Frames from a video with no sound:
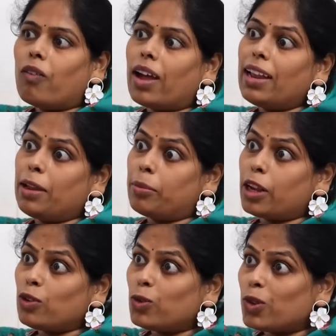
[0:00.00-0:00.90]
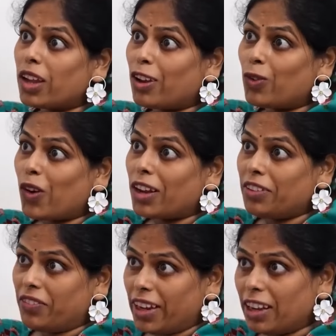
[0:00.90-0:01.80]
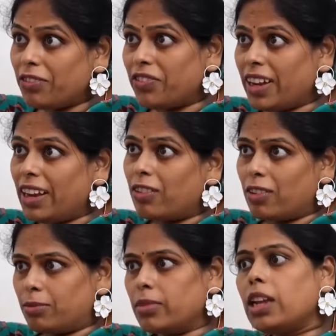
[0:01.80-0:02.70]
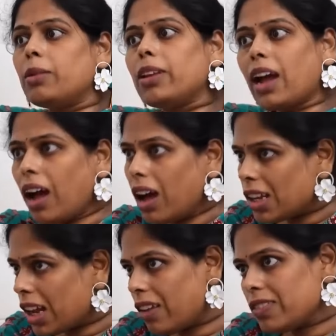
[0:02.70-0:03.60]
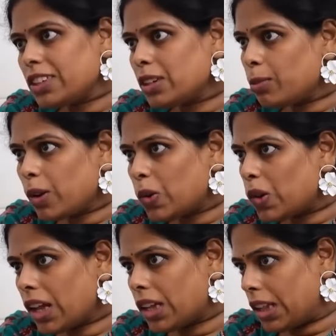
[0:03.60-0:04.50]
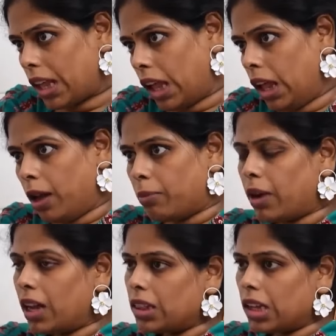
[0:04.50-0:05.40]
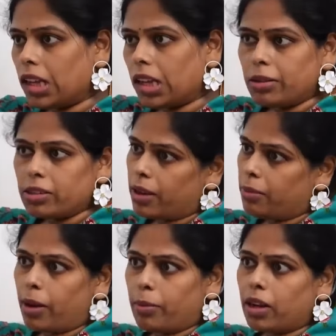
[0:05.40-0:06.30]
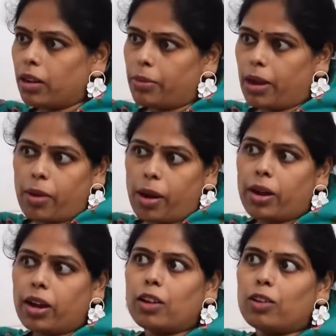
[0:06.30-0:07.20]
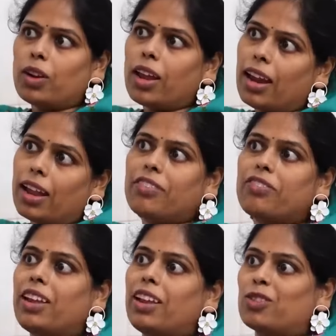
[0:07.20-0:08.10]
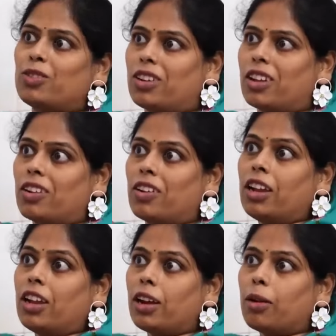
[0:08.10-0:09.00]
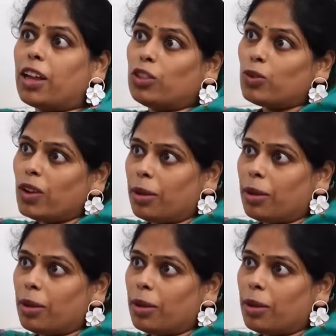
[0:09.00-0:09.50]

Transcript: వాళ్ళు ఏమనుకుంటారు అని వీళ్ళు ఫీల్ అవ్వడం నా నా విషయంలో కూడా అంతే మా అత్తగారు సరే మామ మా మామగారు కూడా అలాగే ఫీల్ అవుతున్నారు ఆ బంధువులు